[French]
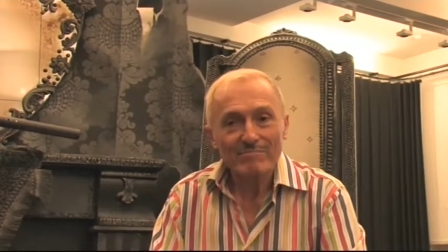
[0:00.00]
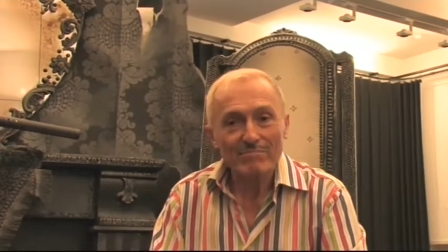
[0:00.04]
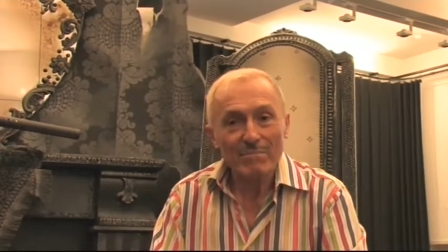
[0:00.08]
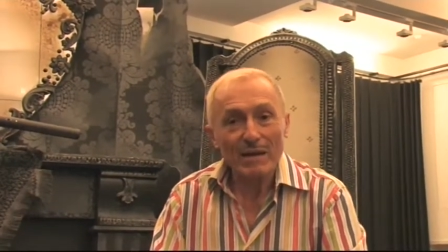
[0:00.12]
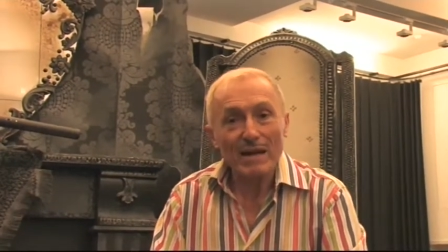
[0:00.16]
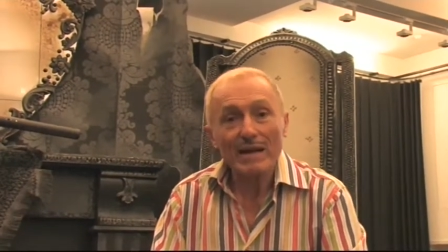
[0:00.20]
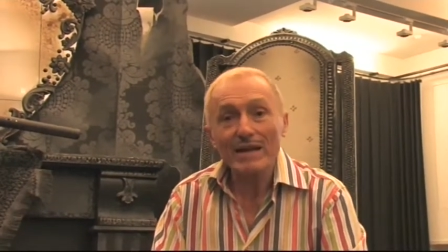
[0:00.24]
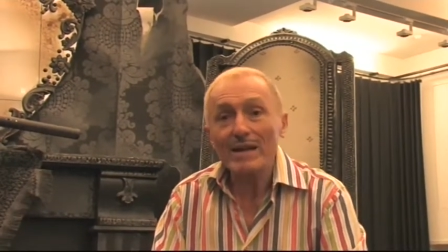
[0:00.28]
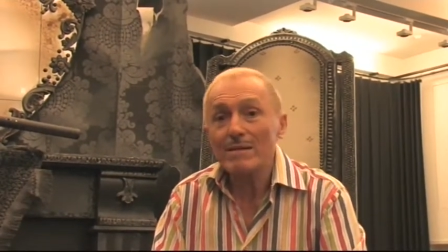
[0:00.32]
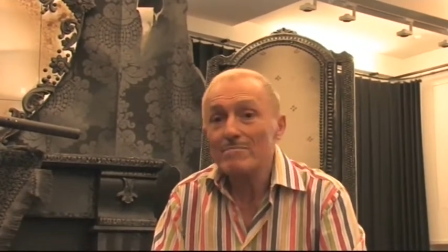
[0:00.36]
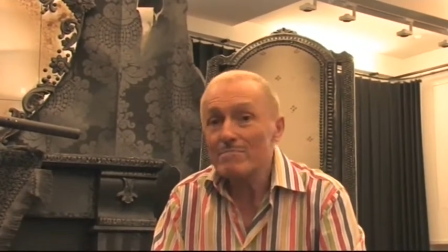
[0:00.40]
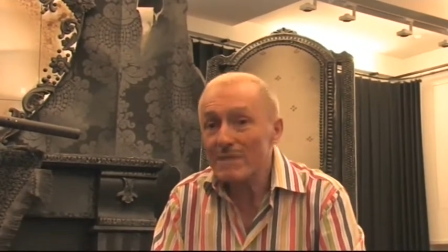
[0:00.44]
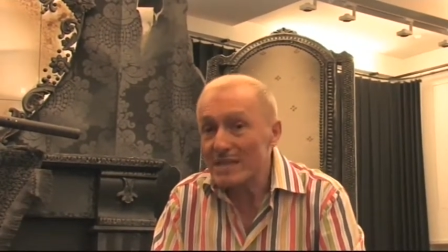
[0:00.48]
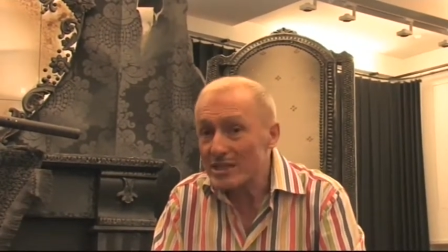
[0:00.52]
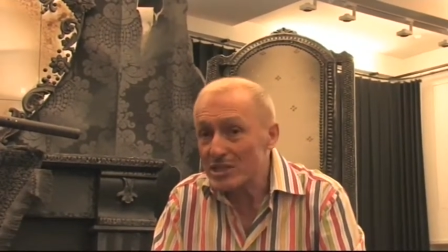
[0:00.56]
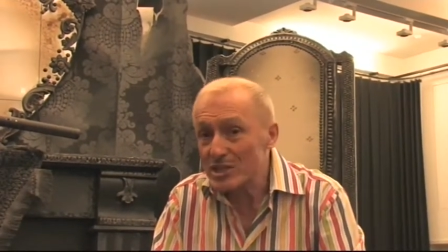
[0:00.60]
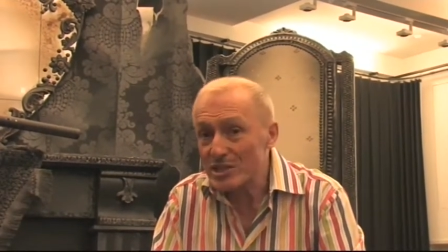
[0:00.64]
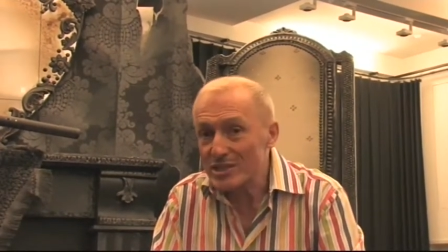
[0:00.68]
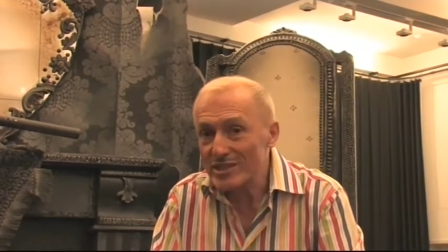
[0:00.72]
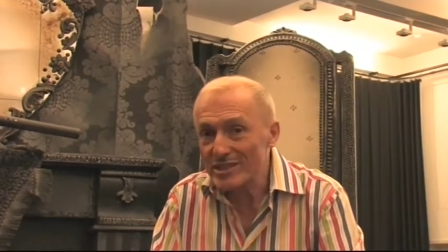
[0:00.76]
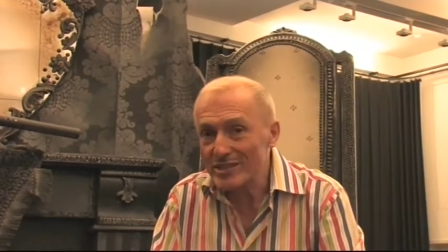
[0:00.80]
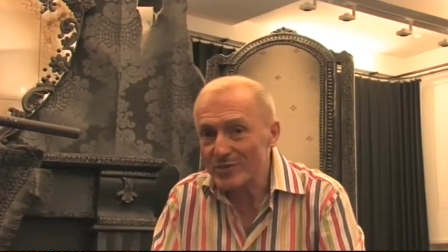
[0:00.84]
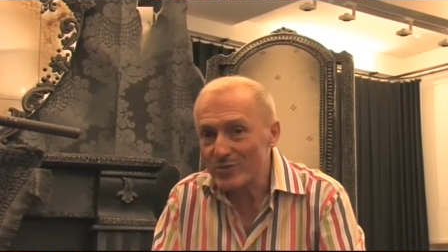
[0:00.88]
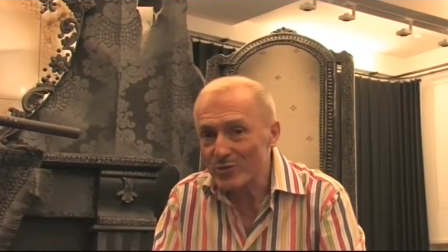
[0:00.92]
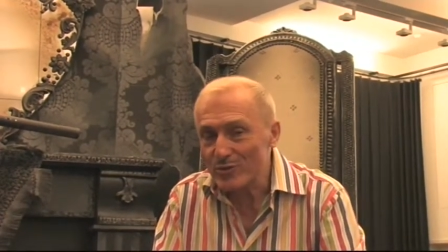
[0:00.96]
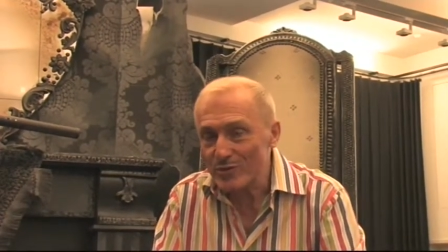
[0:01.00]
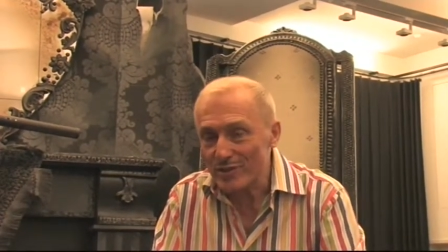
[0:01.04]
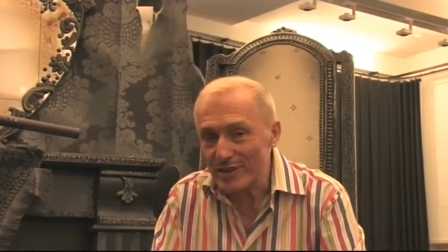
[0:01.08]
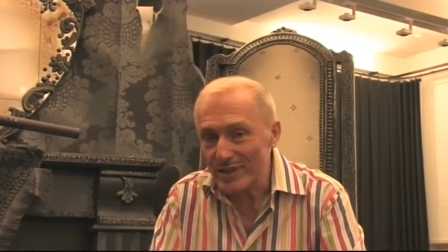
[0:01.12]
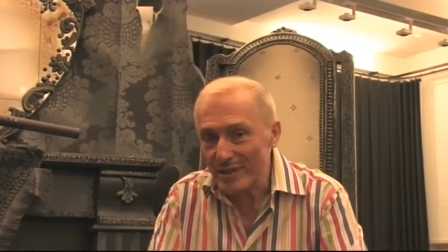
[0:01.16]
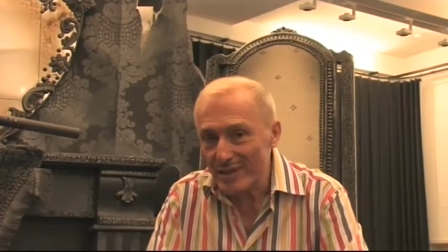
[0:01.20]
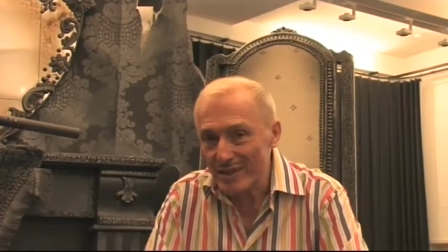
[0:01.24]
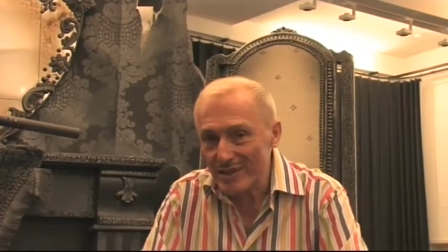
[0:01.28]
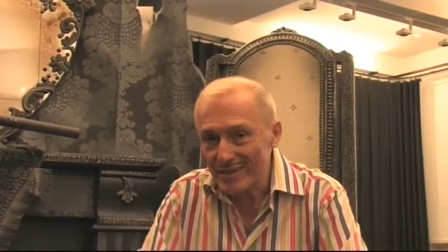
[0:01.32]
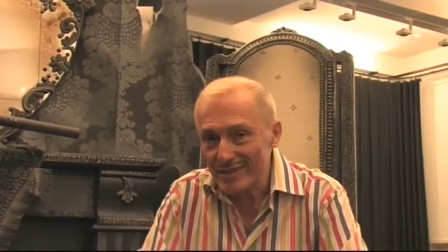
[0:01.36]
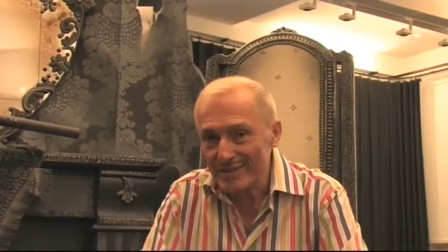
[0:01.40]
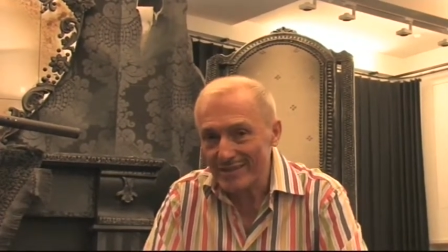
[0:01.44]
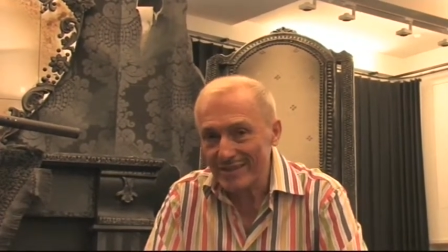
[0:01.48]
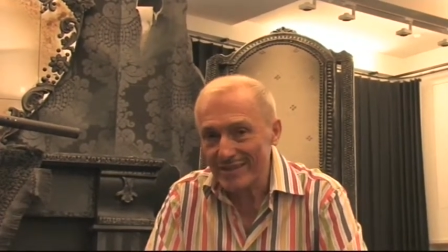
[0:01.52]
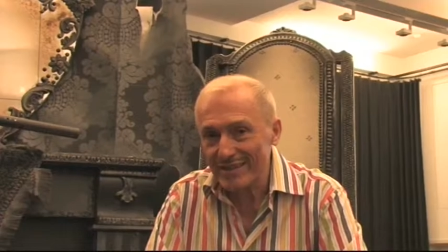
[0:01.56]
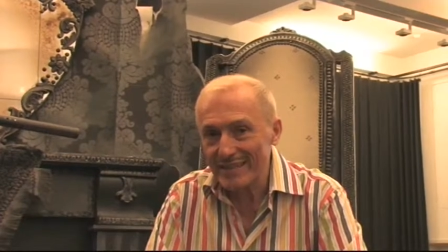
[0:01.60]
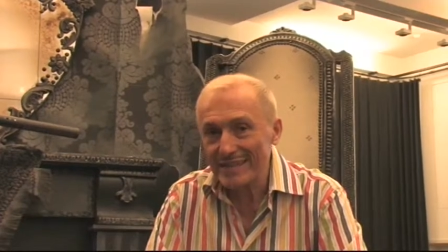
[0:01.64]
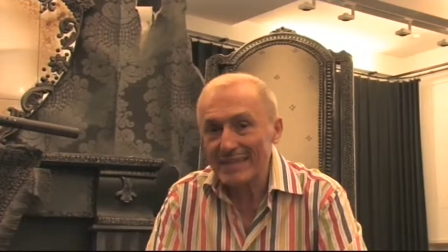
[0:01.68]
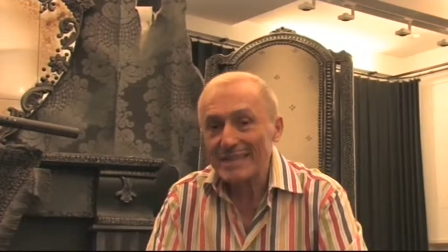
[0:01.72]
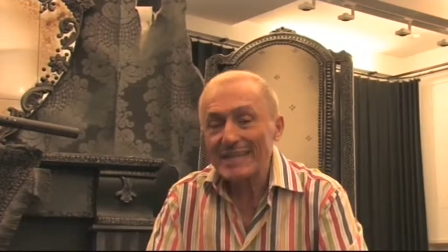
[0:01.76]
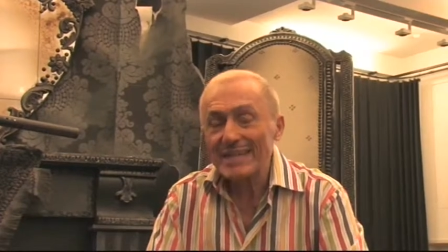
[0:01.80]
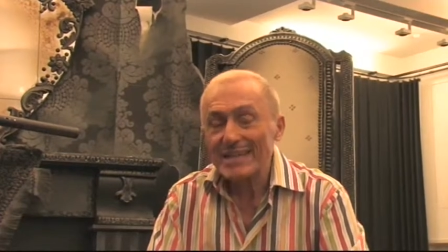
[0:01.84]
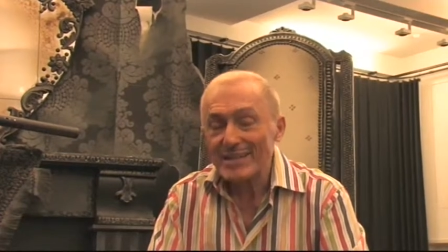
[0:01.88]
par la magie du théâtre,